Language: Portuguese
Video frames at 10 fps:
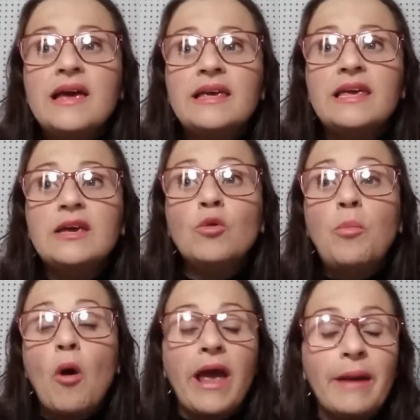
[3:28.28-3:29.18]
E o
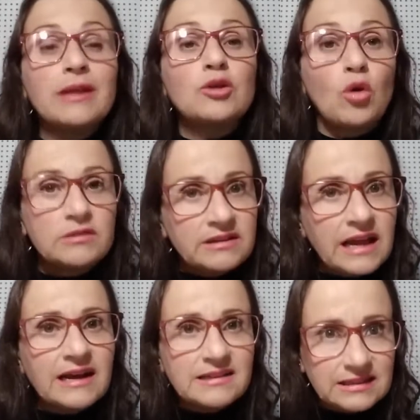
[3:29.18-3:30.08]
poema é todo em
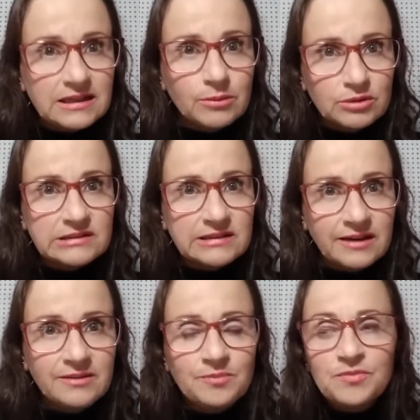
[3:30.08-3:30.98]
decassílabos,
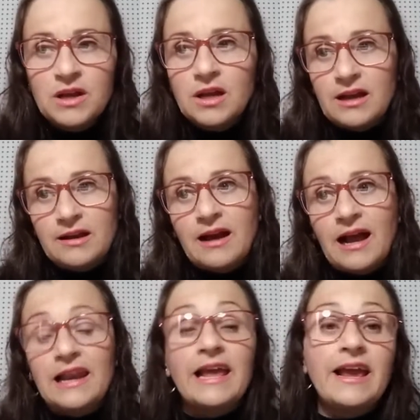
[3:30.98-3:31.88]
né? É,
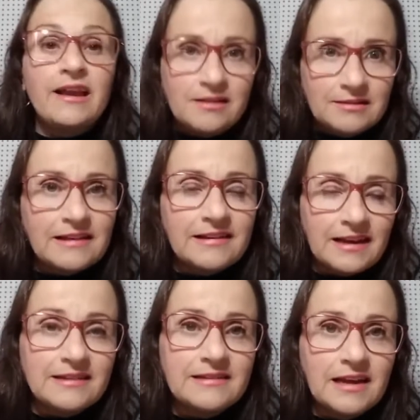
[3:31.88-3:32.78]
além dessa
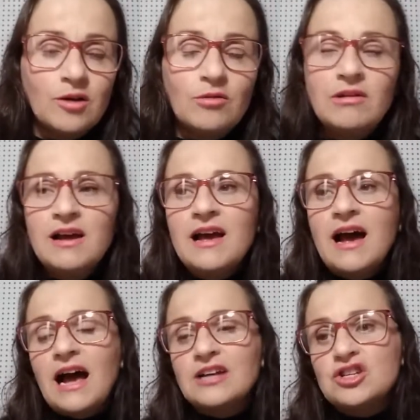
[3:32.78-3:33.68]
questão,
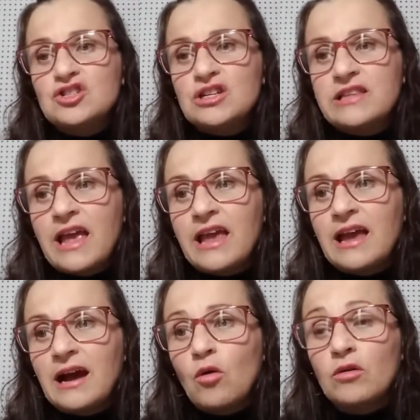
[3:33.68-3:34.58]
a gente
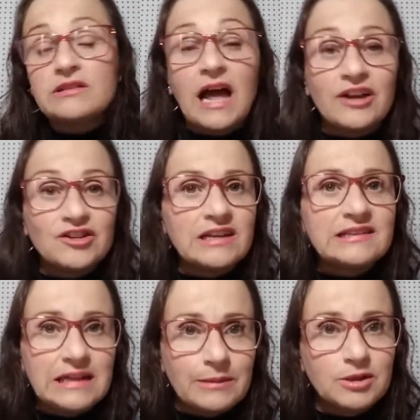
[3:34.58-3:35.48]
tem a contagem das
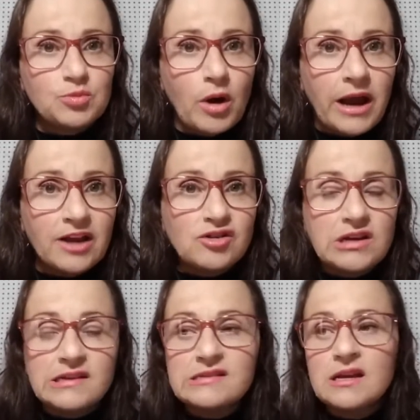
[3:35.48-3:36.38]
sílabas
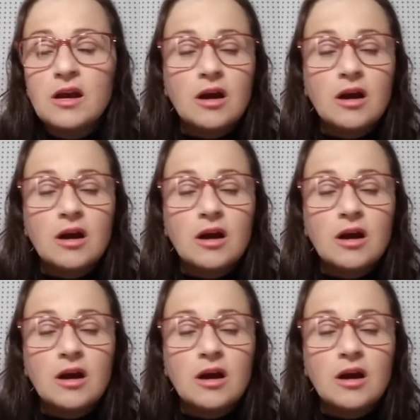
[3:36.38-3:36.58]
poéticas,